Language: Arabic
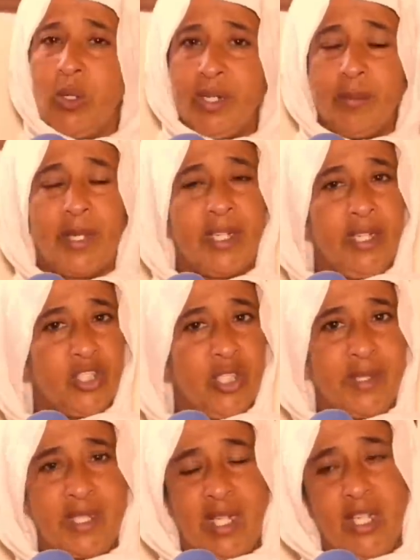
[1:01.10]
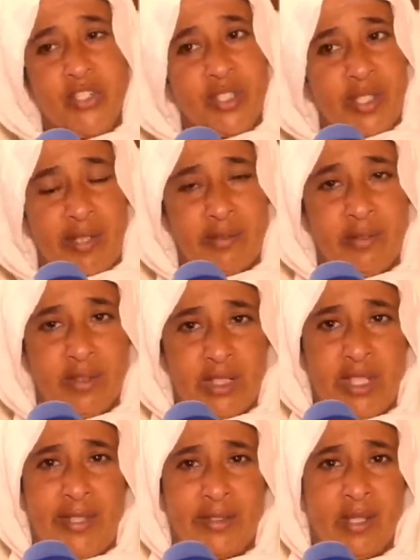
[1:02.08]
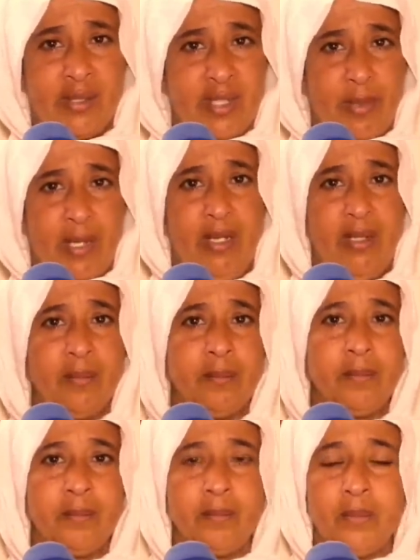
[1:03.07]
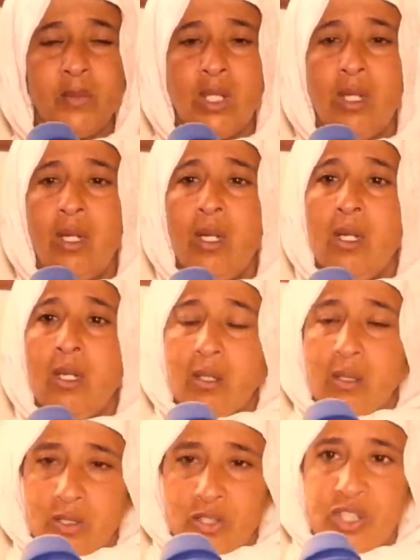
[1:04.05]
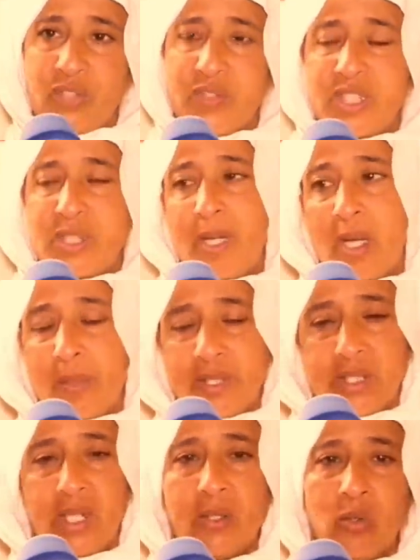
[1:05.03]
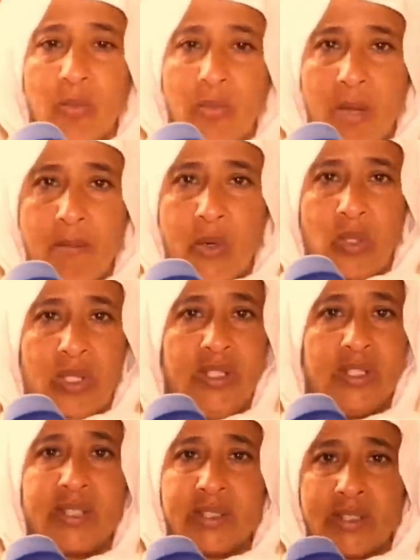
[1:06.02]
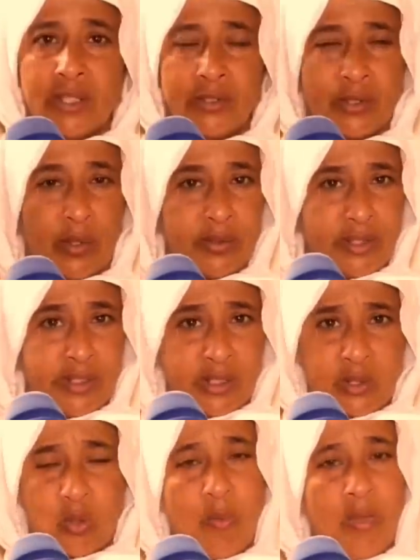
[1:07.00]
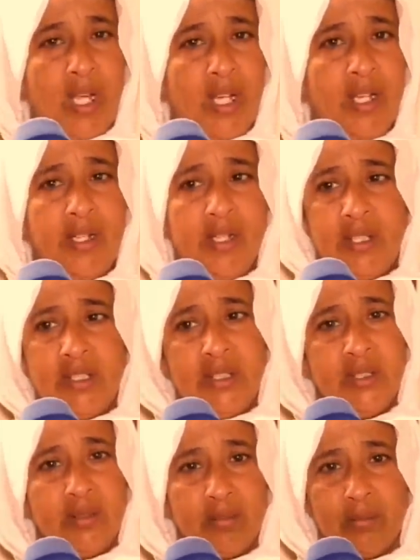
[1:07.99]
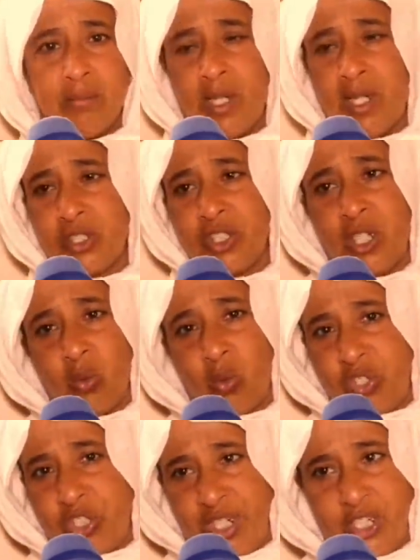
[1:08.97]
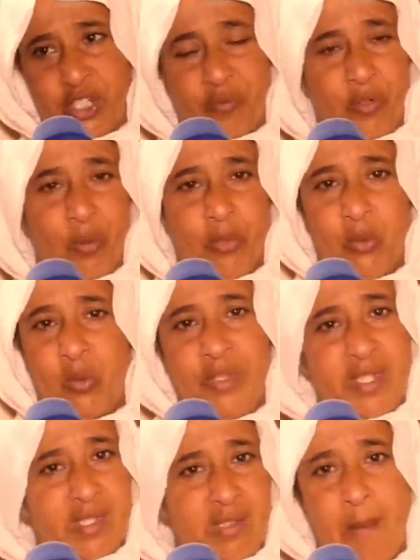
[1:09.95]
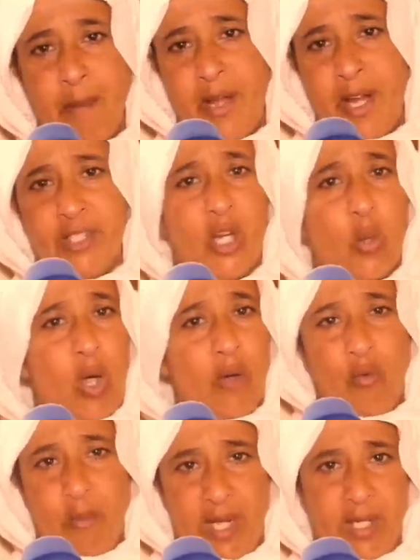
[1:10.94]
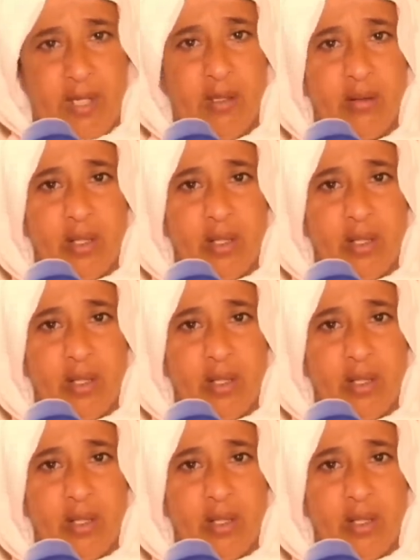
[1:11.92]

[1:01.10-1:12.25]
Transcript: لي ما كاينش دابا حتى حاجه سير حتى الصباح جيت في الصباح هبطت عندهم معمروا ليا استنطقوا معايا يعني ماشي غنقول شي حاجه فيهم هذوك الناس اللي عمرها دار وقفوا معايا